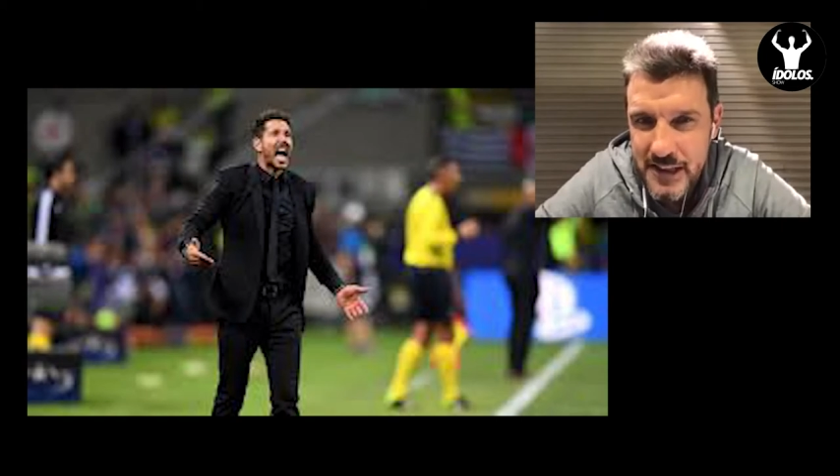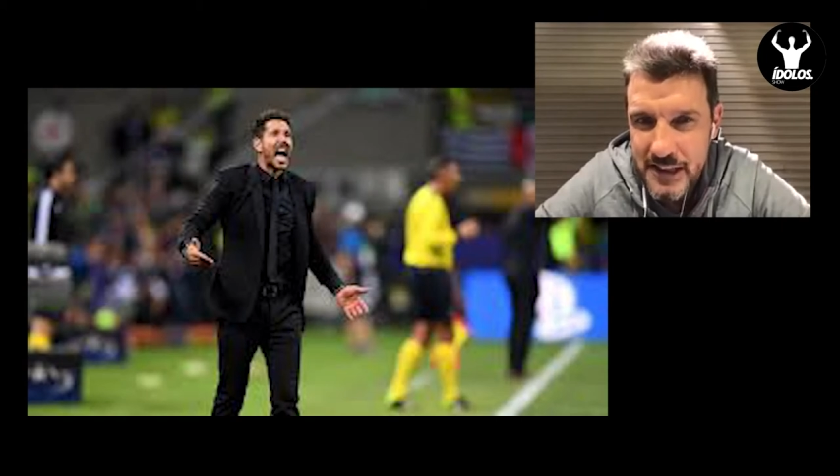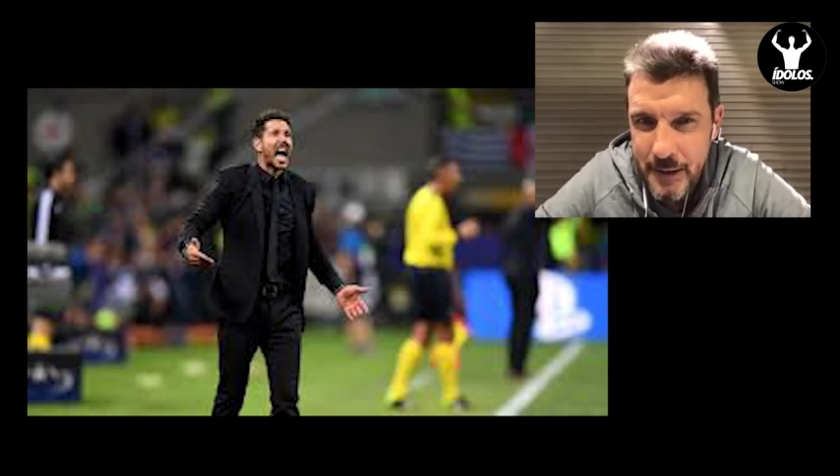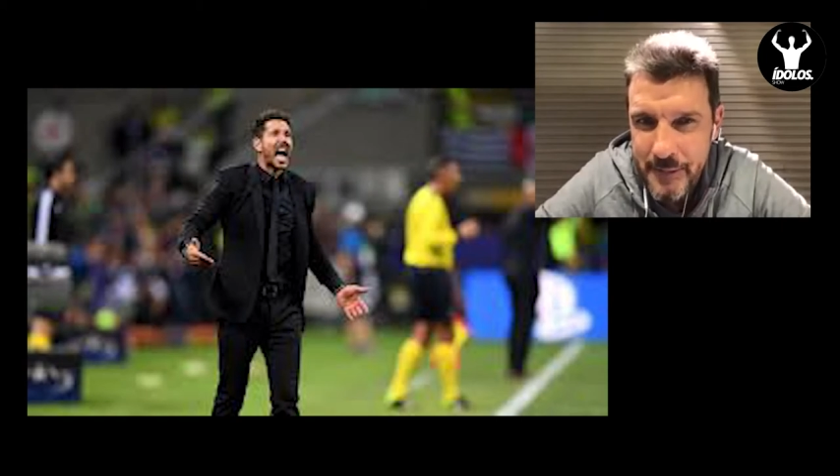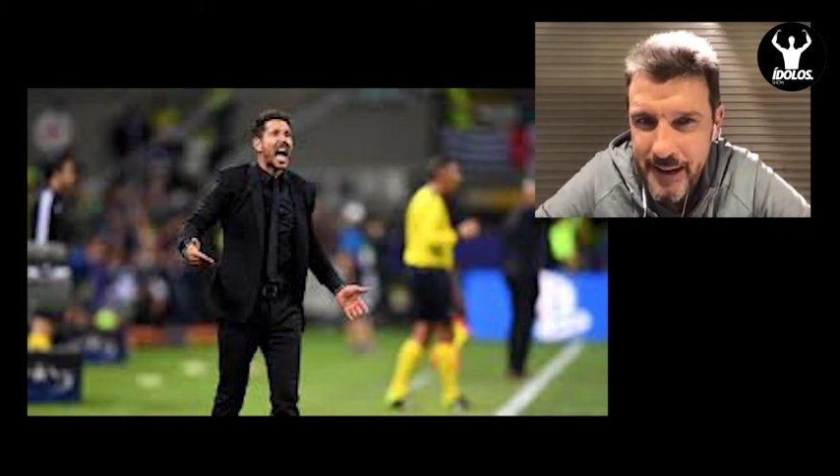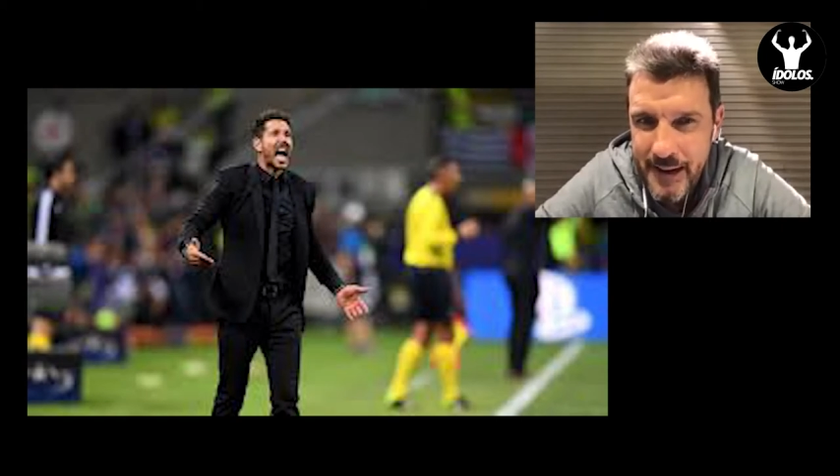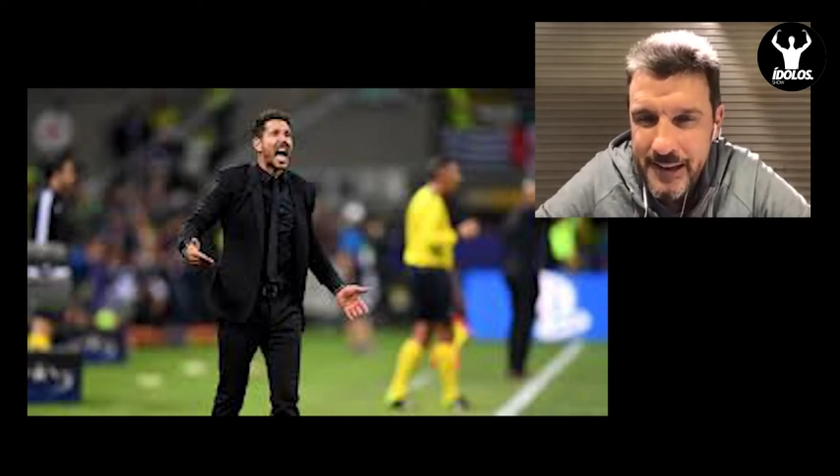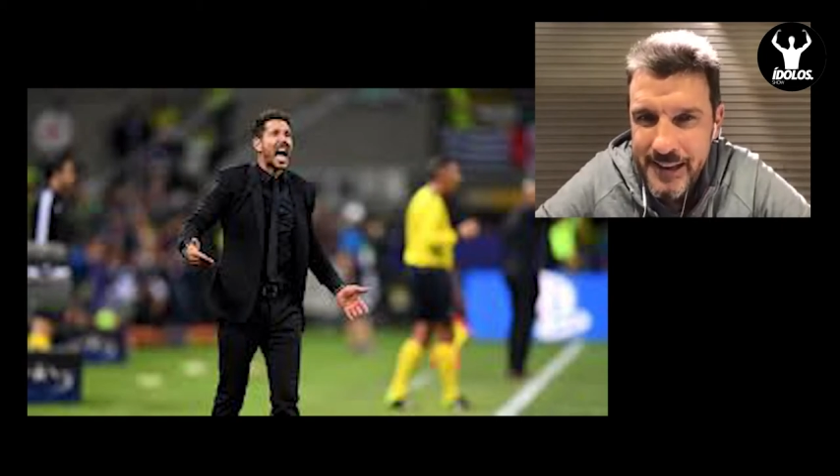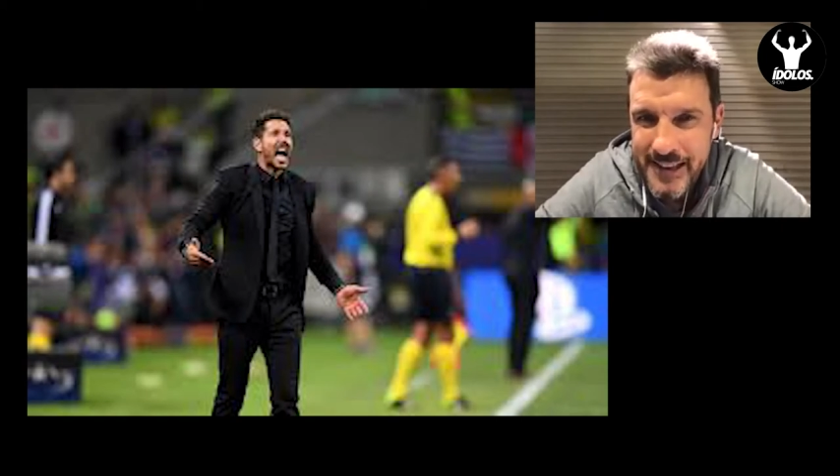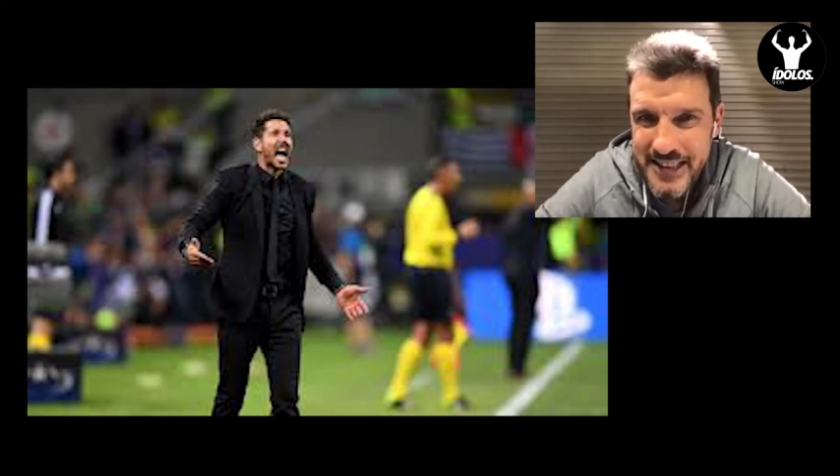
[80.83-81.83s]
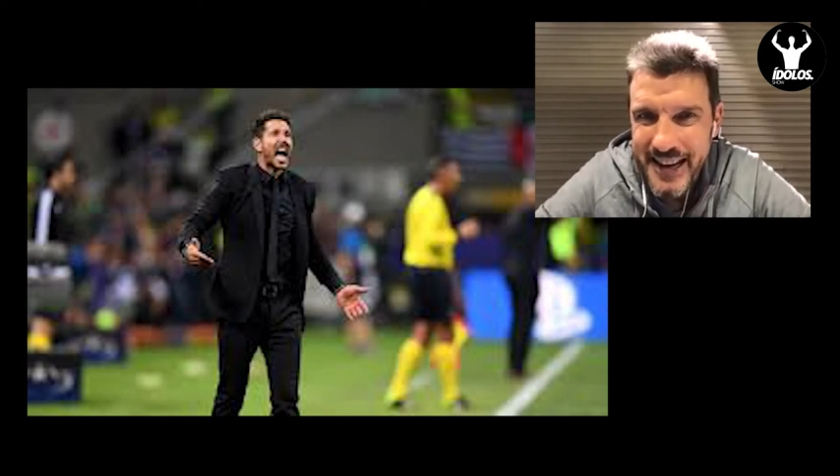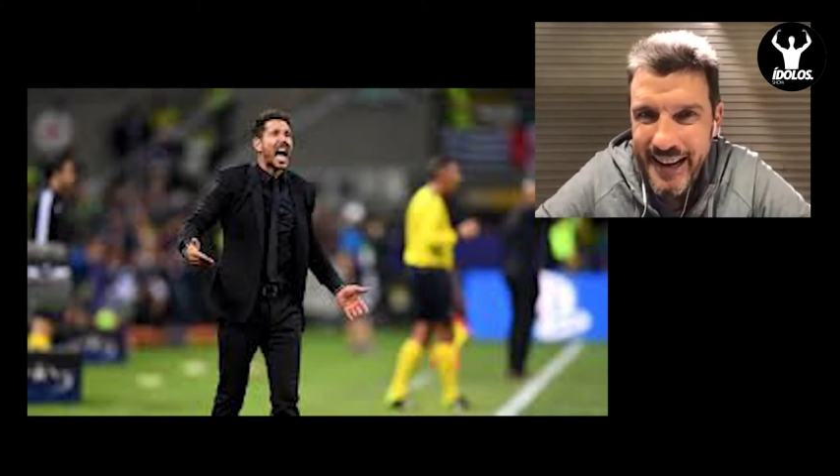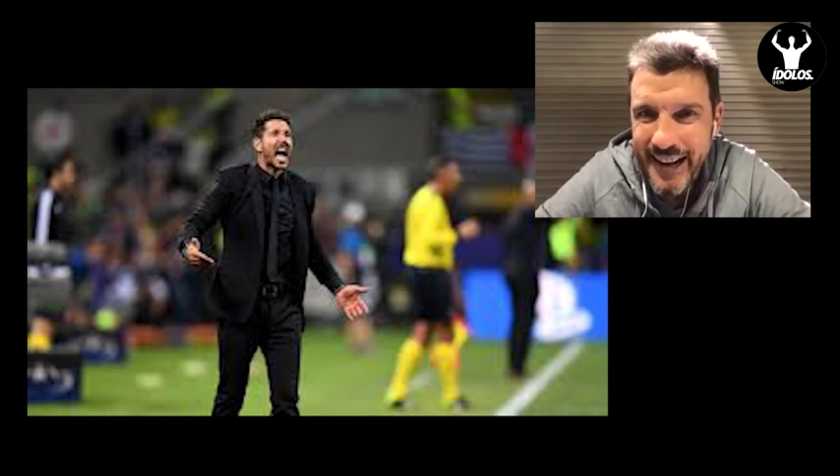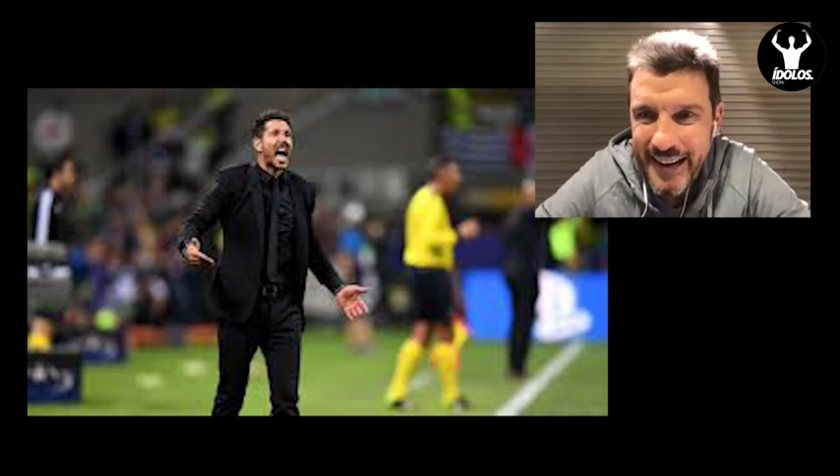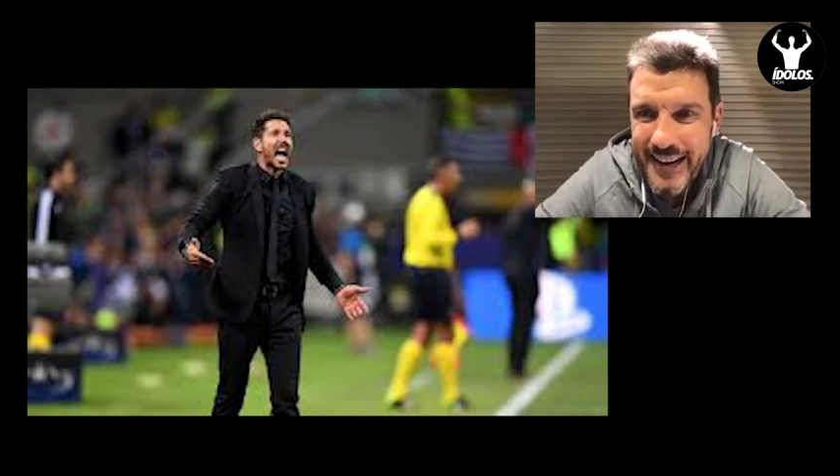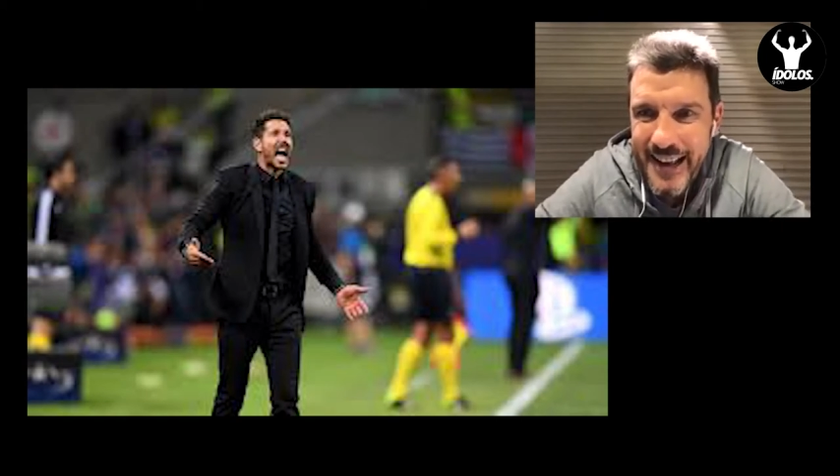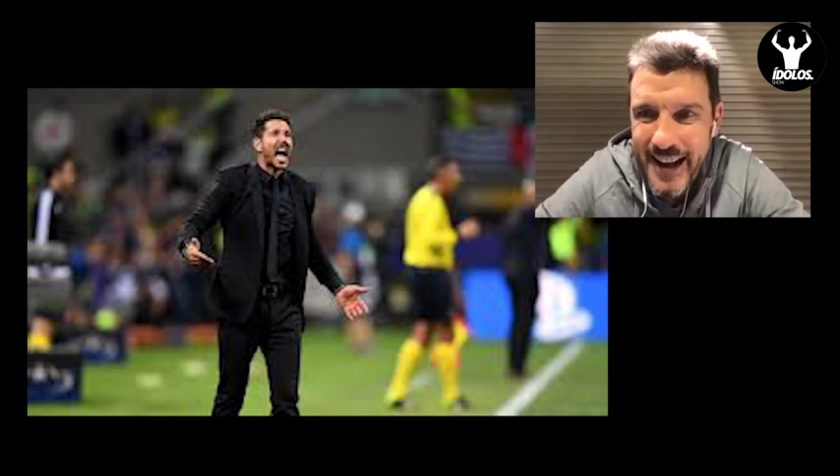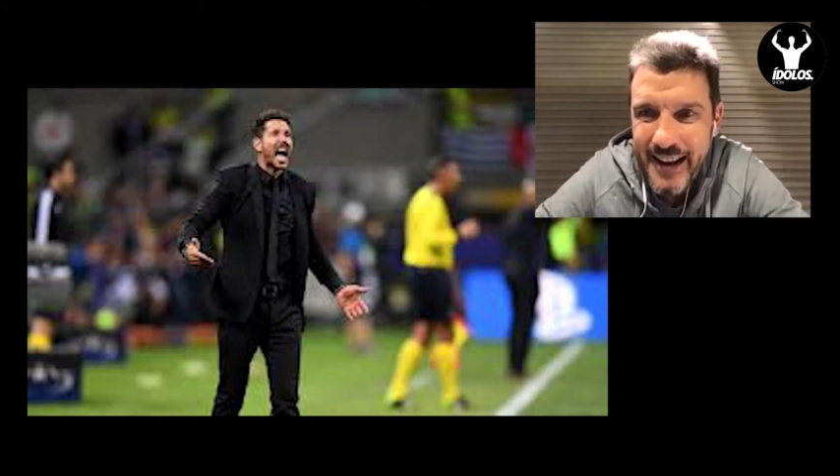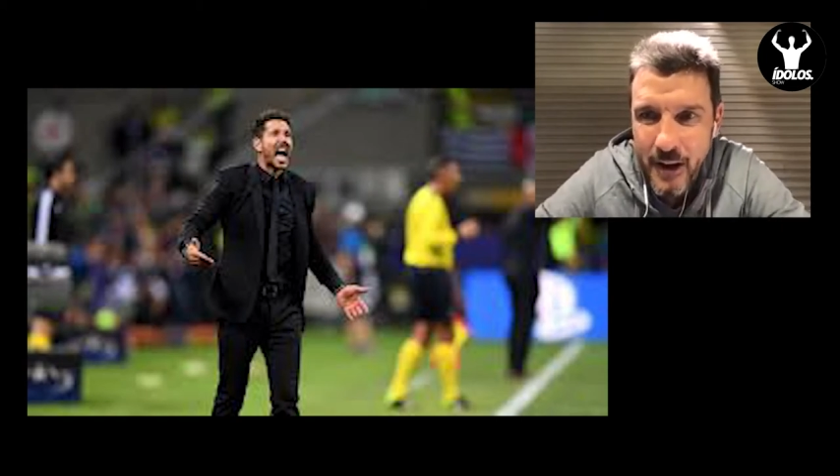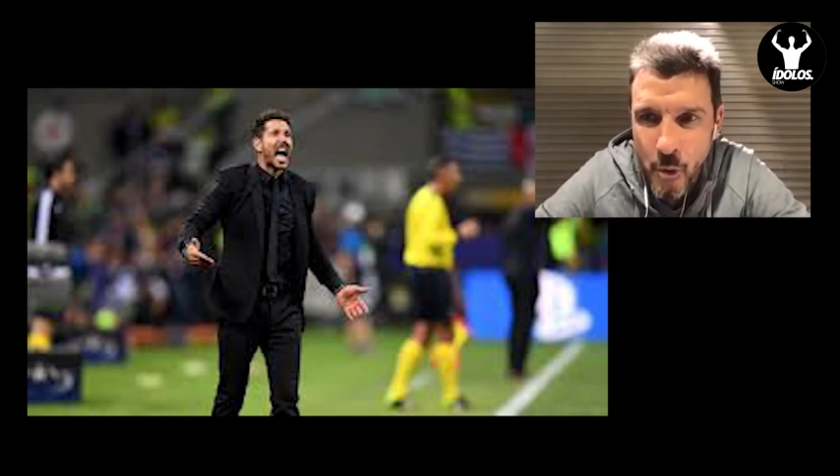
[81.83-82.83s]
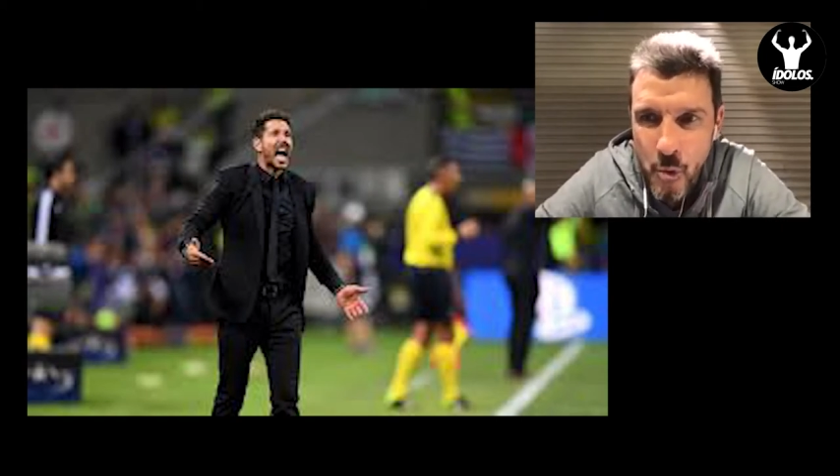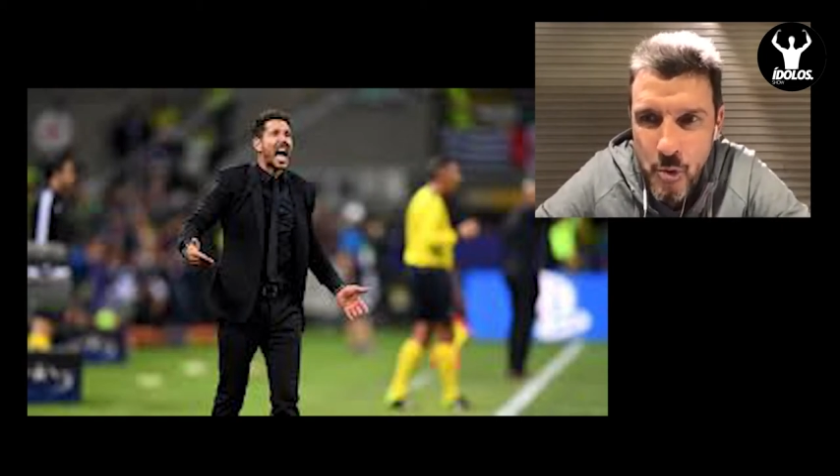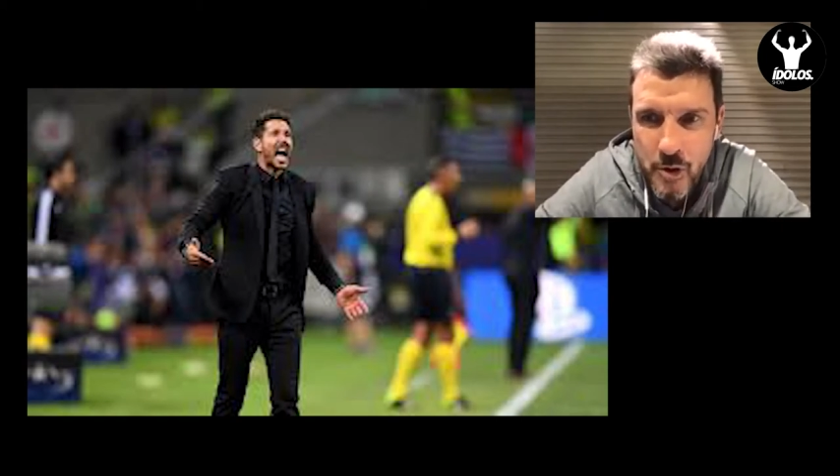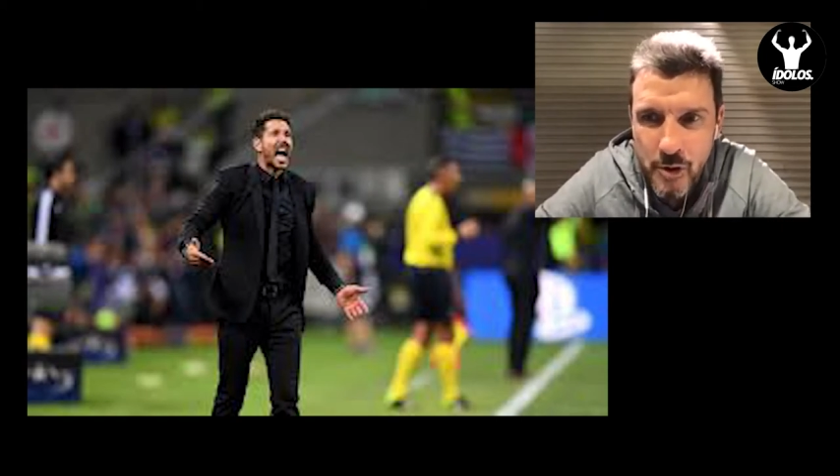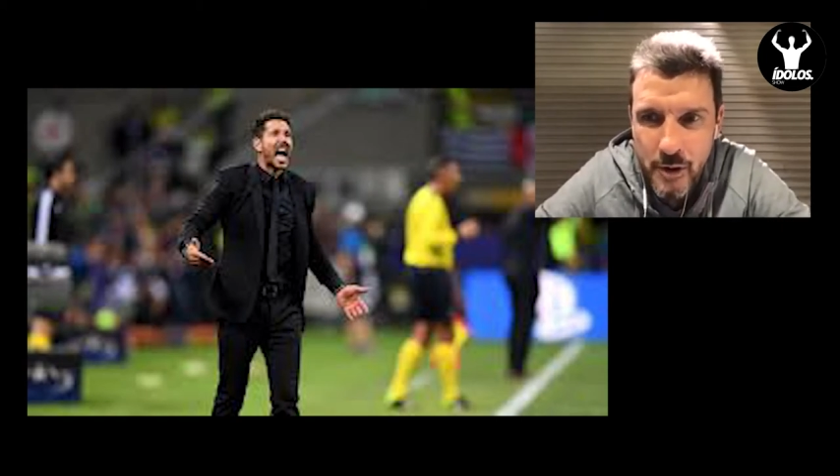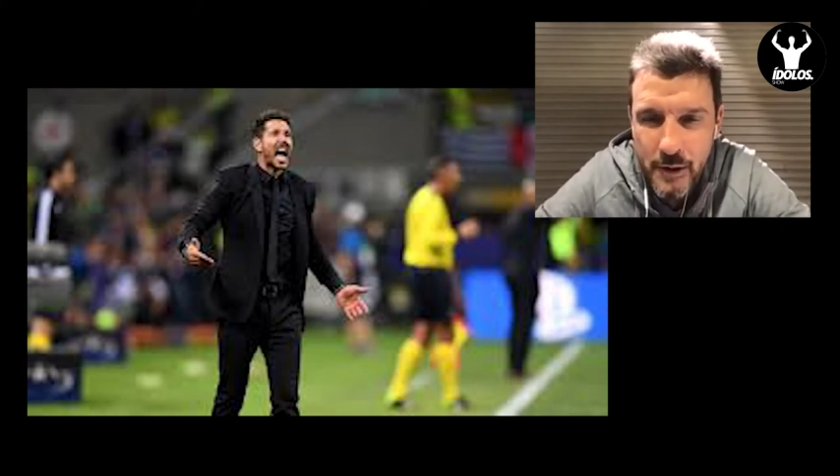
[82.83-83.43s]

De saber sacarle a cada uno...